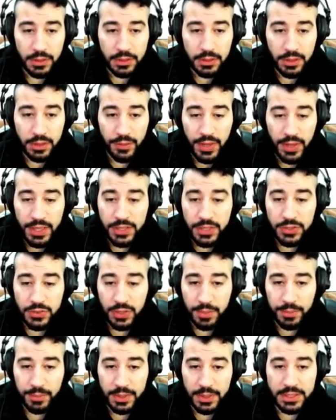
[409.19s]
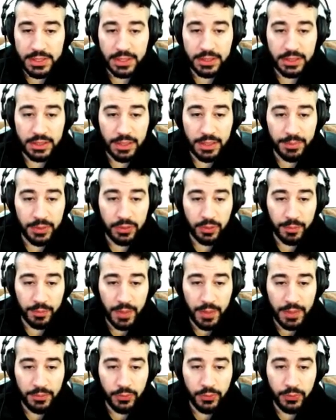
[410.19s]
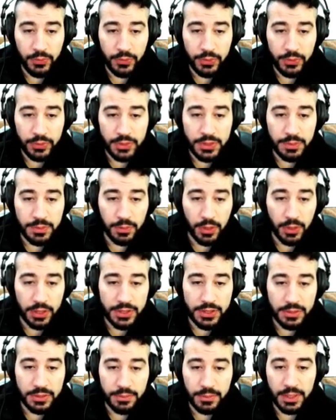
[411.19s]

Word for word: Então é isso, rapaziada. Dá pra dropar em um spot,